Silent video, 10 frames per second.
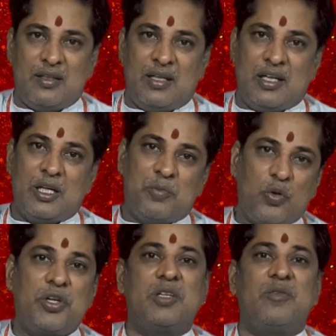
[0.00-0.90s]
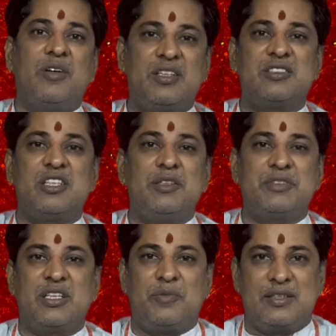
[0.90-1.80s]
అక్కడ పురోహితుడు మళ్ళీ
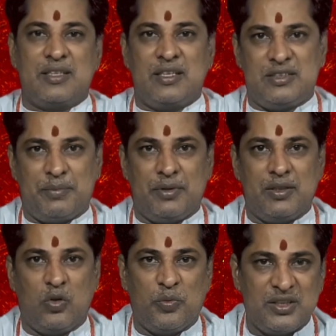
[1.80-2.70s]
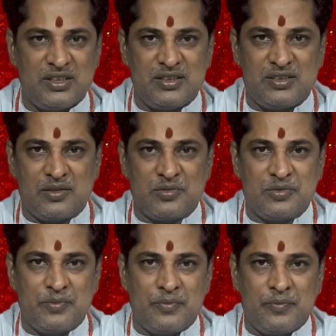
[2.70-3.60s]
చేయిస్తారు మంత్రాన్ని జపాన్ హోమాలు చేయిస్తారు
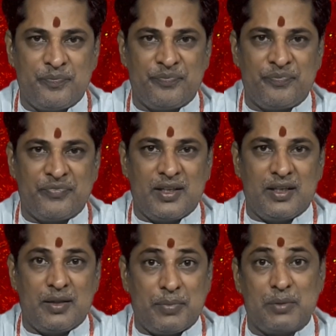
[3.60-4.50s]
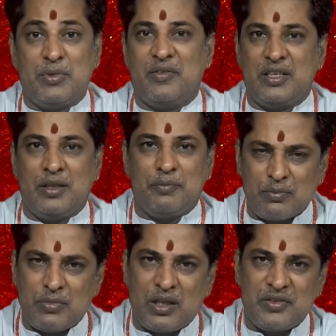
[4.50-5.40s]
పద్మావతి
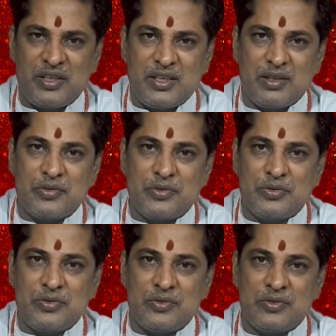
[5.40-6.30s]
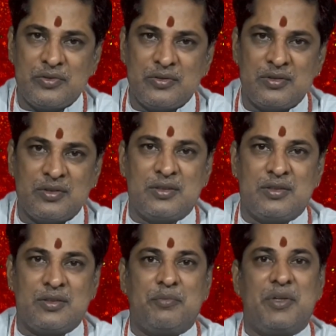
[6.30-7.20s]
పద్మావతి అంటే ఎవరు
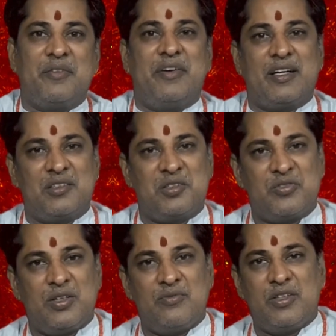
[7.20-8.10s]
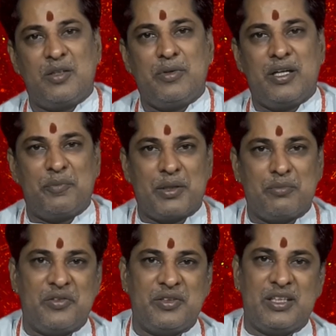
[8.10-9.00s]
మన వెంకటేశ్వర స్వామి వారి భార్య
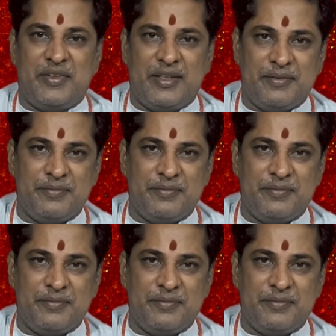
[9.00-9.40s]
పద్మావతి దేవే